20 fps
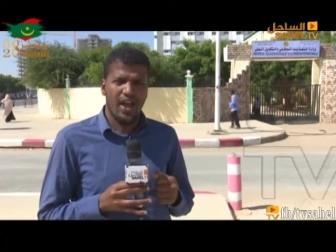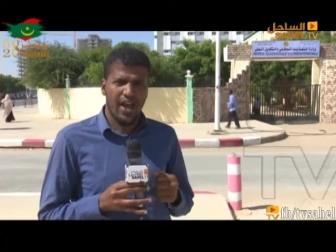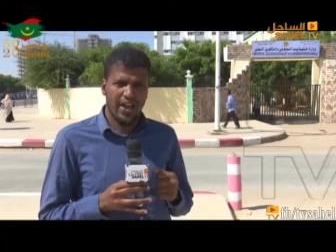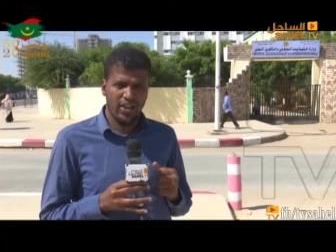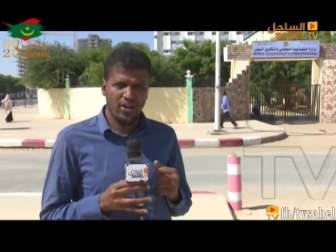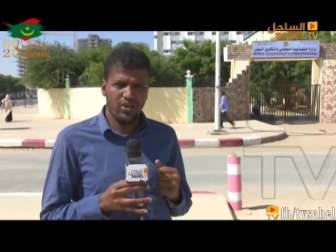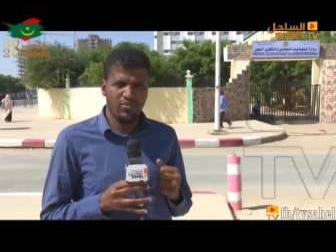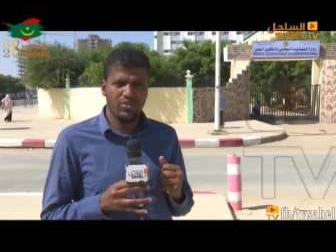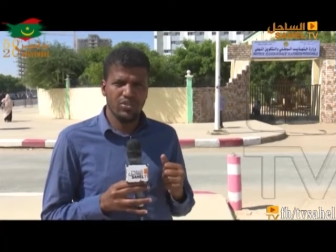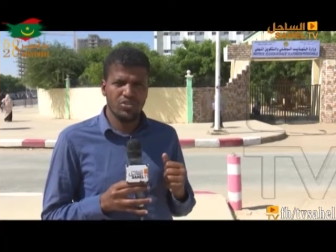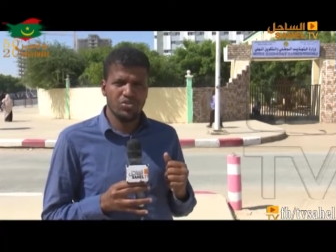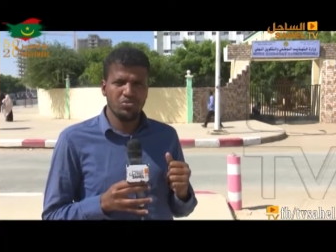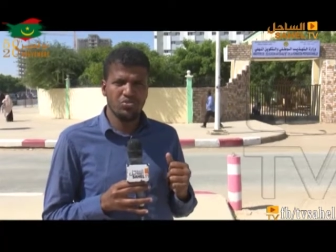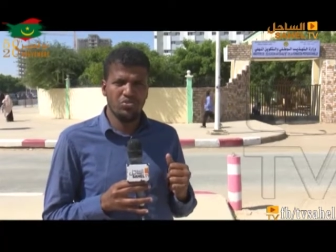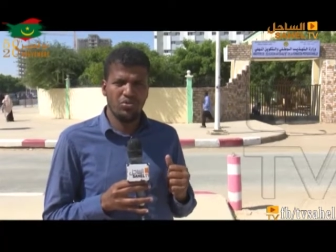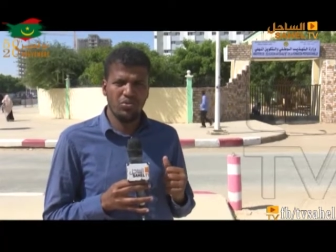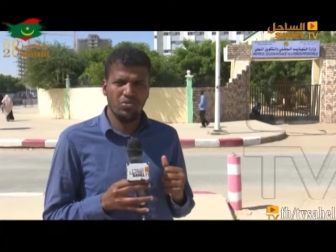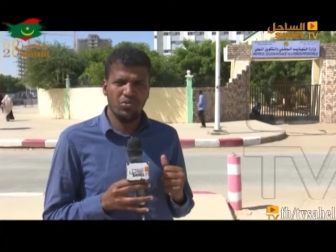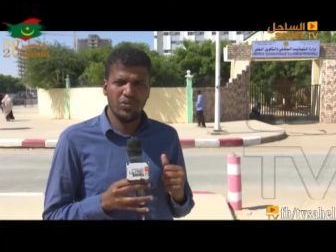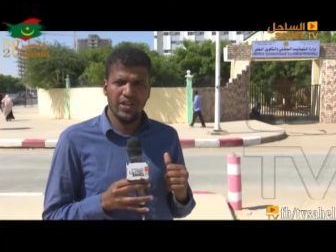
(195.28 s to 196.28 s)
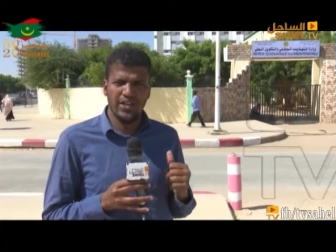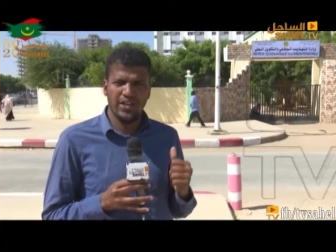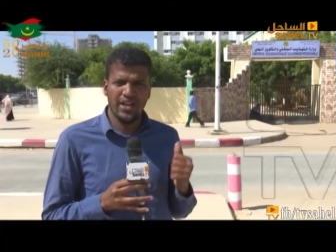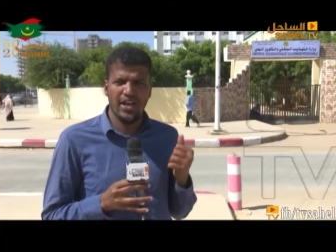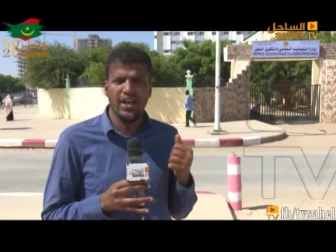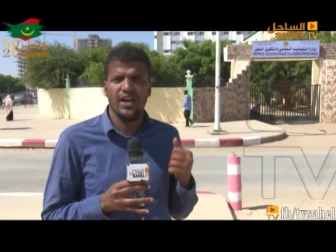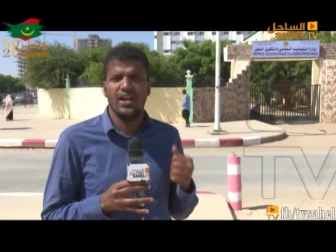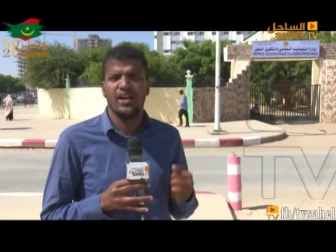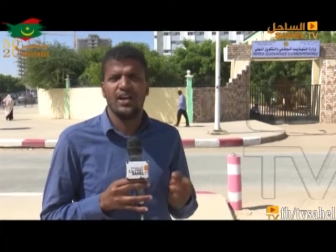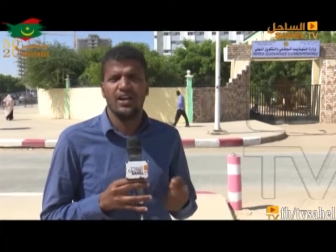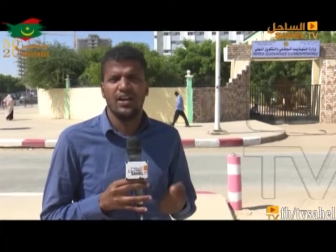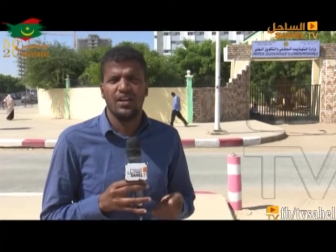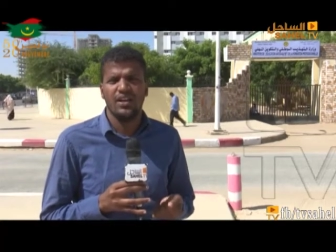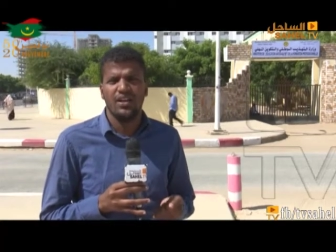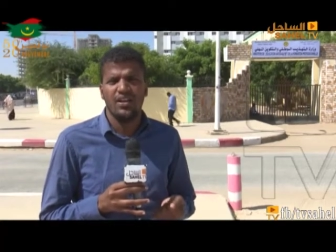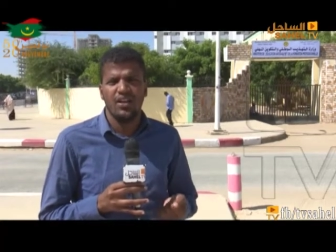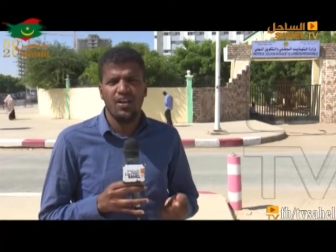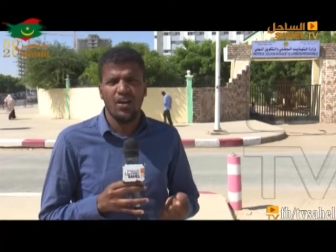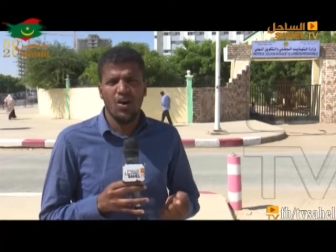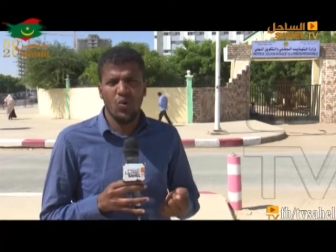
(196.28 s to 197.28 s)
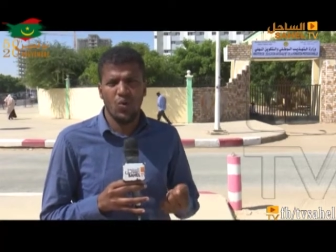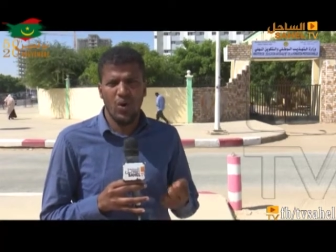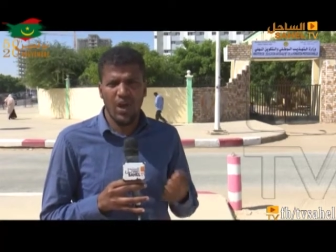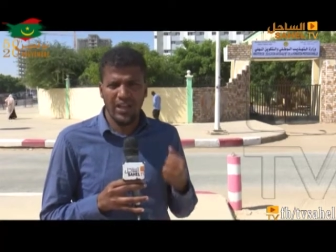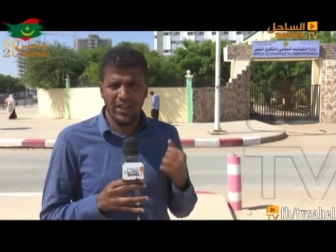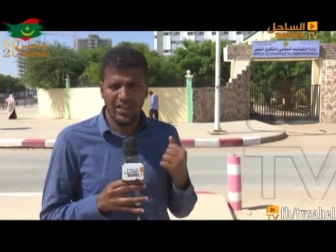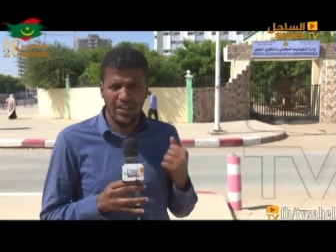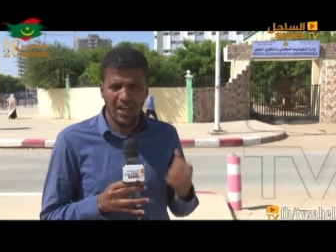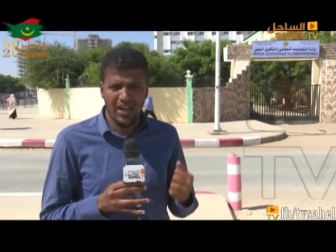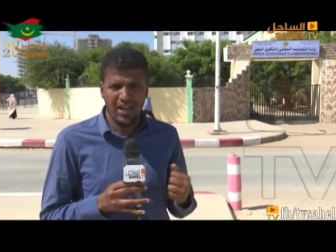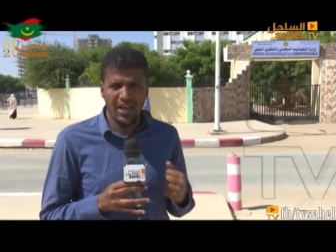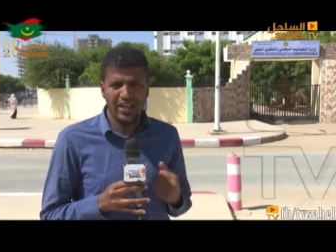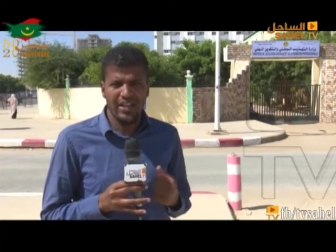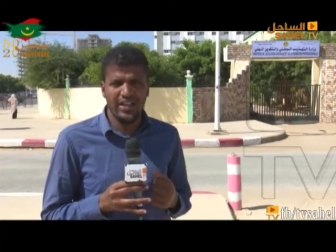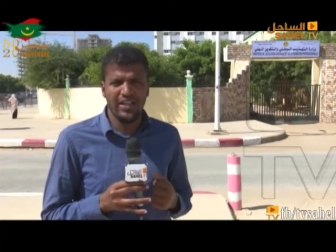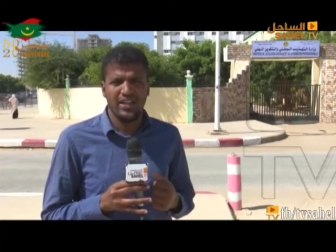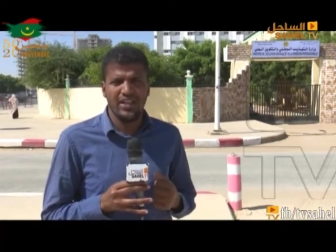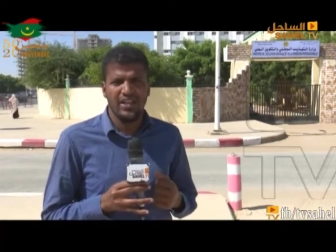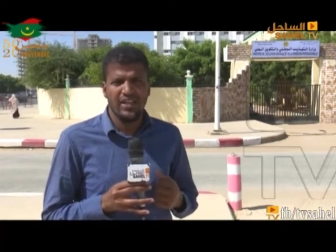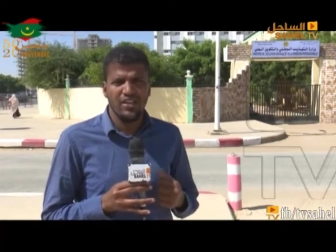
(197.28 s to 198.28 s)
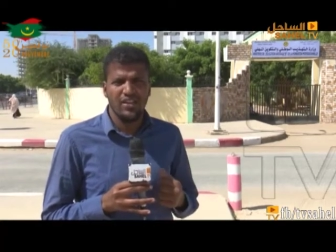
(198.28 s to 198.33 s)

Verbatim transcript: علهم يجدوا حلولا لها أو على الأقل